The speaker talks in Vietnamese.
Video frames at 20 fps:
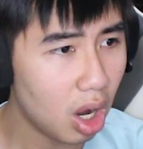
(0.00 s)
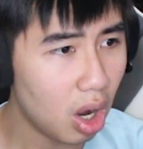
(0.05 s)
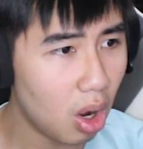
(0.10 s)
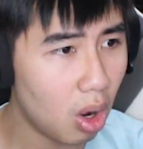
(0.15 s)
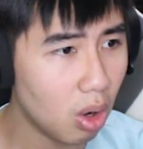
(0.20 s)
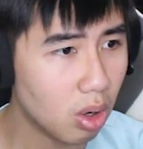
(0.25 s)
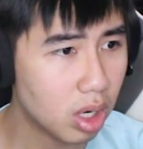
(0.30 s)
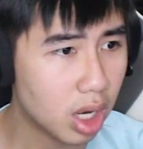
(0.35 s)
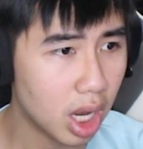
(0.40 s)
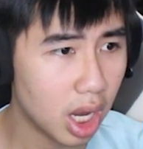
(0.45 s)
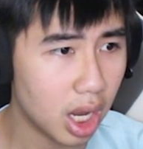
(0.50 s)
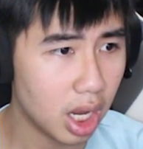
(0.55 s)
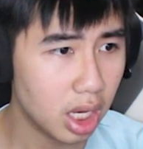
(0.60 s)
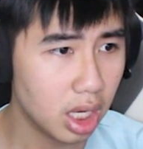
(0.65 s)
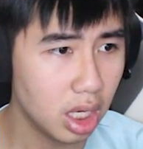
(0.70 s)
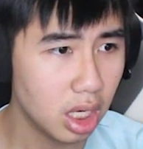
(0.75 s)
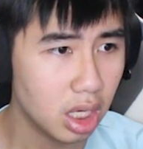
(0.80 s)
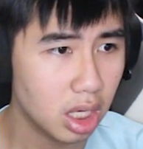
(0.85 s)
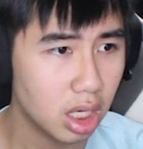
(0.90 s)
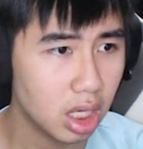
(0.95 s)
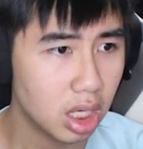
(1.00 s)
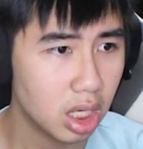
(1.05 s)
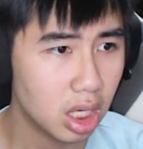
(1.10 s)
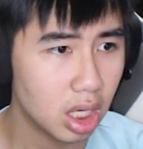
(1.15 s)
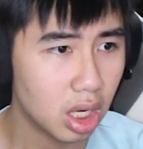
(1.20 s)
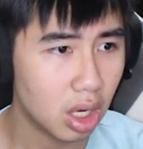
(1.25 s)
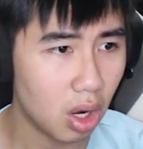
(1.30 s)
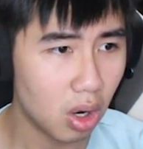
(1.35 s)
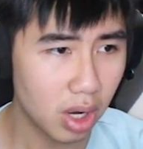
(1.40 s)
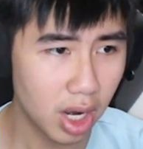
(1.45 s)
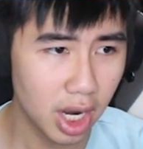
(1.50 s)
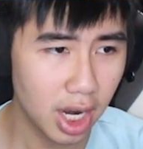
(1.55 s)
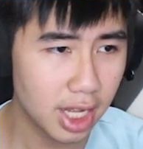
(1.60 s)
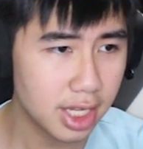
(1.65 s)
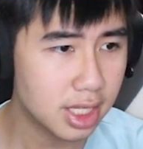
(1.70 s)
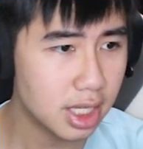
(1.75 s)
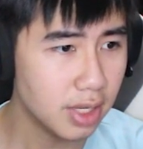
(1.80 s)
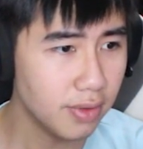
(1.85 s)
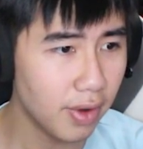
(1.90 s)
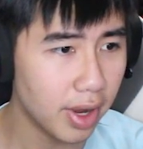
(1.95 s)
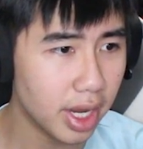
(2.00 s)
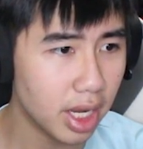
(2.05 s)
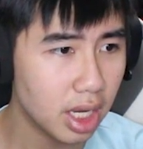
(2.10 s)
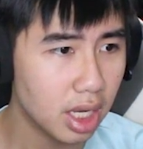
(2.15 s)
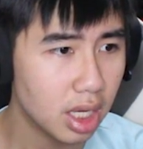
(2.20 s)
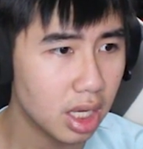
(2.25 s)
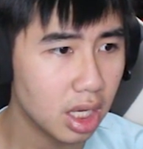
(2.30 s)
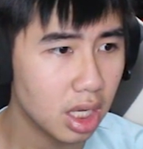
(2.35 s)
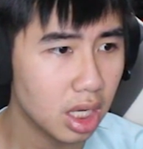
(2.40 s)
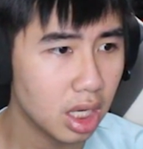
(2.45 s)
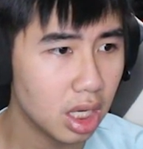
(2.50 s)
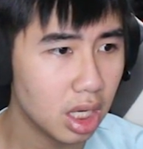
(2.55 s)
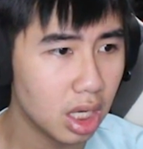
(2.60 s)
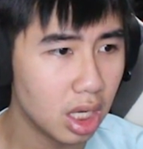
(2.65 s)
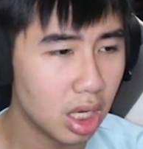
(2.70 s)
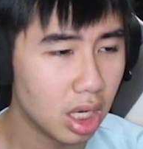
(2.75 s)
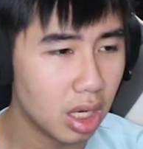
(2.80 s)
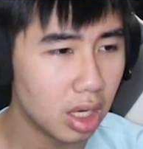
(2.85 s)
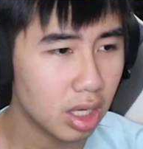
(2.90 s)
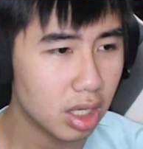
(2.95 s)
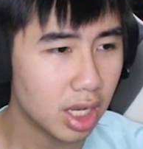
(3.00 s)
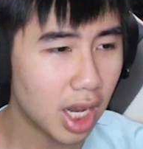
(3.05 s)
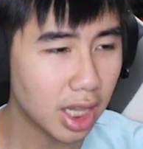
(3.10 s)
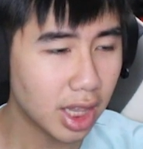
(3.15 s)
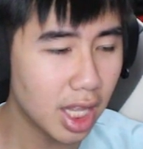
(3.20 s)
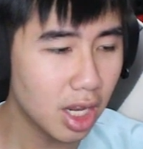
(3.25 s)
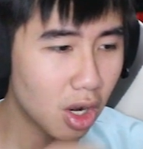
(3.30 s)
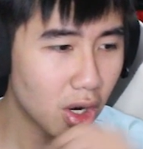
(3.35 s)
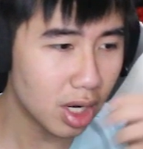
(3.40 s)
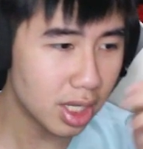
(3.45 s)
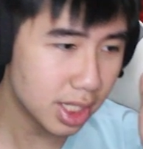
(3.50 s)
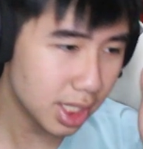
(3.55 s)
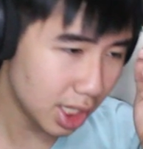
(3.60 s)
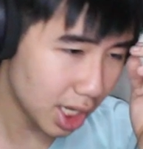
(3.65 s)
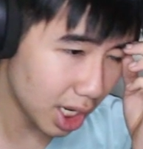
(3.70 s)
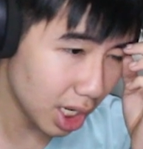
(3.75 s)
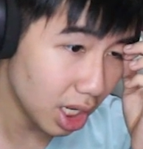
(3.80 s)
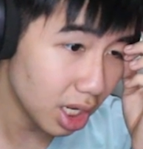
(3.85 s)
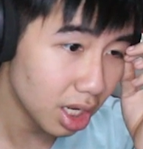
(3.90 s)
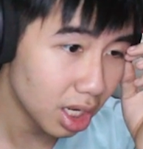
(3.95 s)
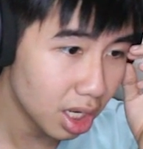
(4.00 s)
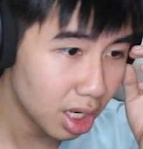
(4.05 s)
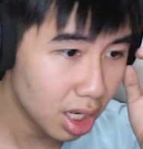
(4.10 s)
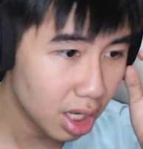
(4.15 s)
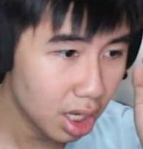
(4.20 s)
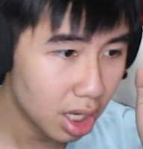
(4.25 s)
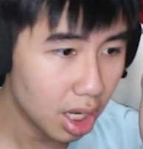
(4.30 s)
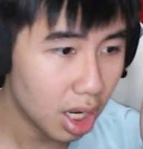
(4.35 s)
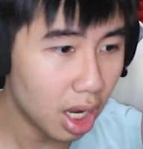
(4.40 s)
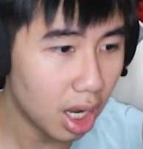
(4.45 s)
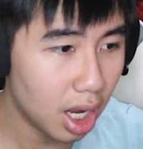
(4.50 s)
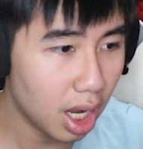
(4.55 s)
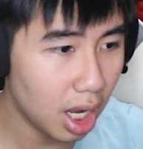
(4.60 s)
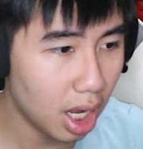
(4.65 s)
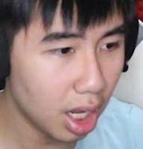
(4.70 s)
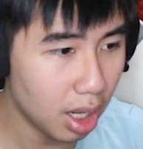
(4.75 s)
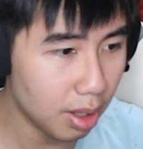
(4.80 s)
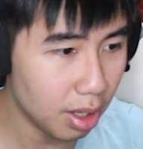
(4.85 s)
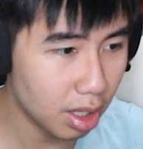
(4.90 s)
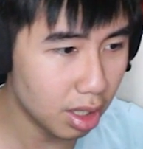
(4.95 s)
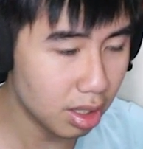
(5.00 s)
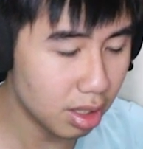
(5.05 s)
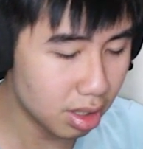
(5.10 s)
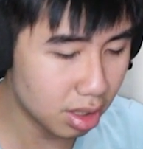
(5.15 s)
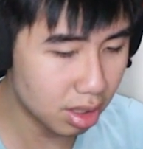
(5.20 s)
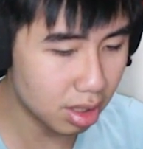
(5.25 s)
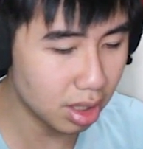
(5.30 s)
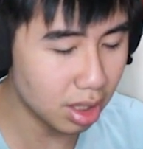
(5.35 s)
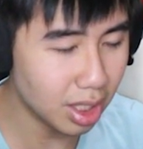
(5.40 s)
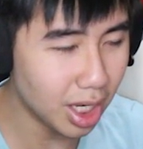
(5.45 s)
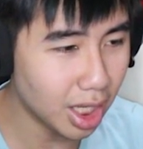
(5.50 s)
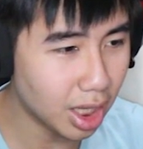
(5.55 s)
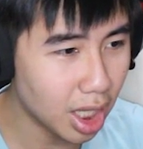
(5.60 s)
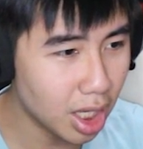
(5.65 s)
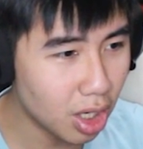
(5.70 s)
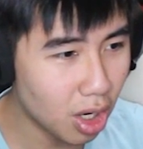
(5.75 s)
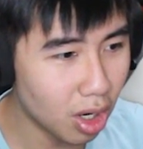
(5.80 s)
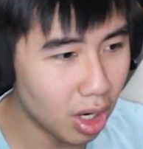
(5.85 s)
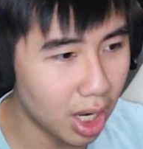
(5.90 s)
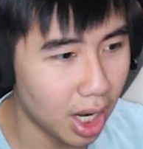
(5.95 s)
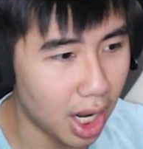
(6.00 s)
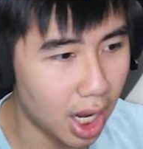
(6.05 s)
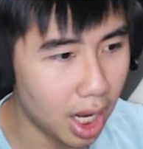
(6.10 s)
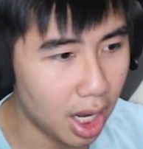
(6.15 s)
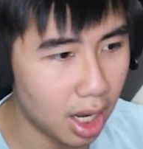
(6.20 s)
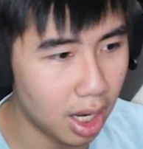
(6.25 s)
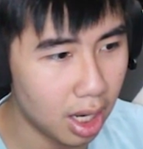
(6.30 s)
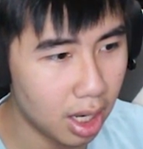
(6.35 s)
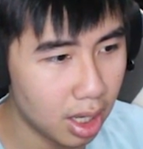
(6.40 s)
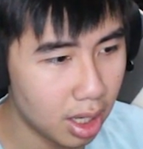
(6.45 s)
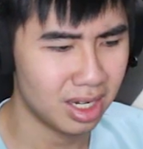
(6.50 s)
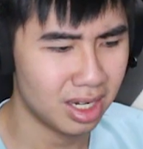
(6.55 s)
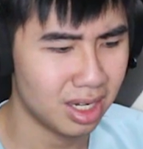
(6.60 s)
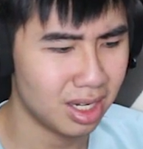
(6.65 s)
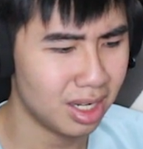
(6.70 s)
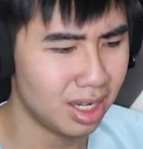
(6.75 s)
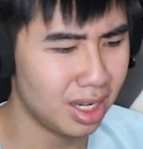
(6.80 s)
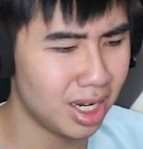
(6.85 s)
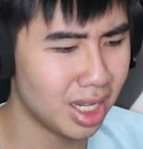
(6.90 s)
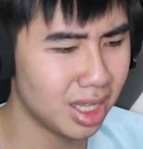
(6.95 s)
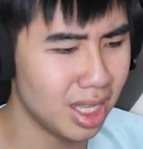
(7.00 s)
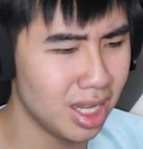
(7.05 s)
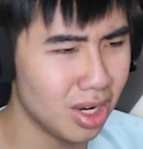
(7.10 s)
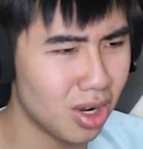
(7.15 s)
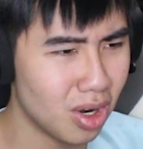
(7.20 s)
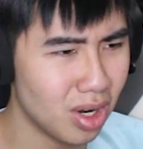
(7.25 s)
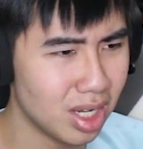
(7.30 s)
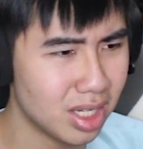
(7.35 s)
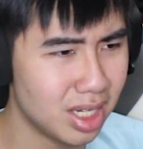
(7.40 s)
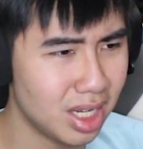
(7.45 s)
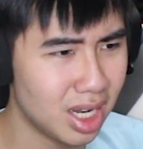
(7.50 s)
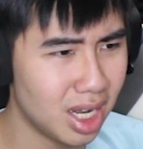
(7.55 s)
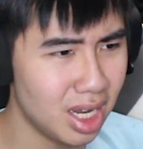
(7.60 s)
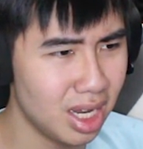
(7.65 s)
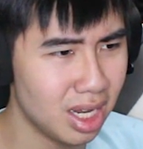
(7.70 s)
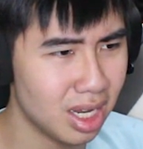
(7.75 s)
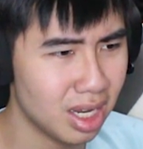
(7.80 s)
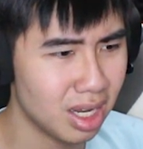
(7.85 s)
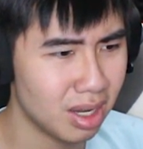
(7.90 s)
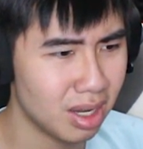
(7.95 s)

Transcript: ok ok lại giữ vậy đặt tên con là gì đây ờ uh, đặt tên con là đặt tên con là gì đây